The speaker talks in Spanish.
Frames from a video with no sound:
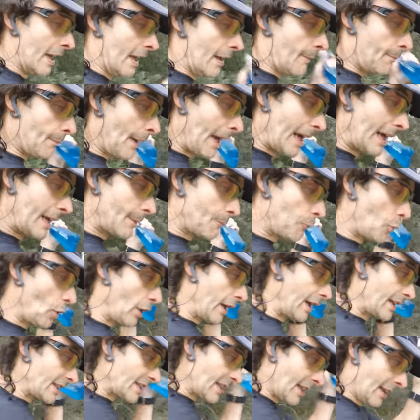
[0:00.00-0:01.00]
Vale,
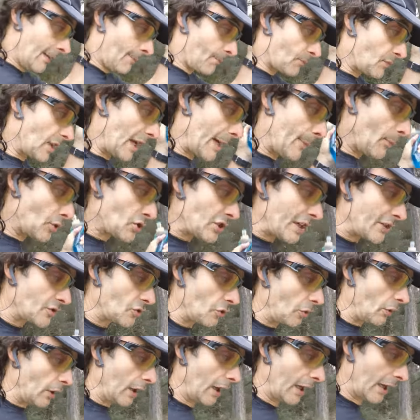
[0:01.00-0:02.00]
pues tenemos eso.